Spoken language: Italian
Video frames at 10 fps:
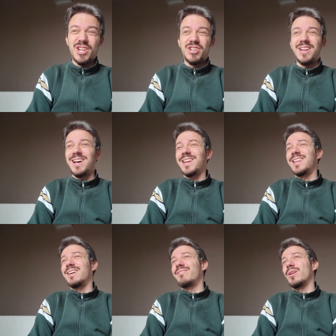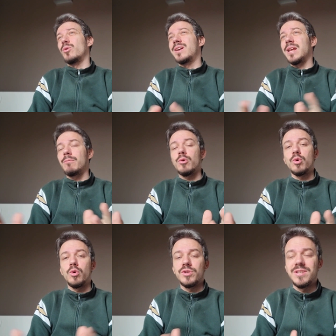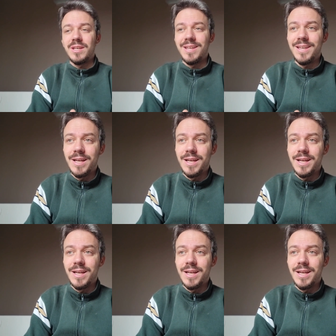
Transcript: Scenari davvero clamorosi,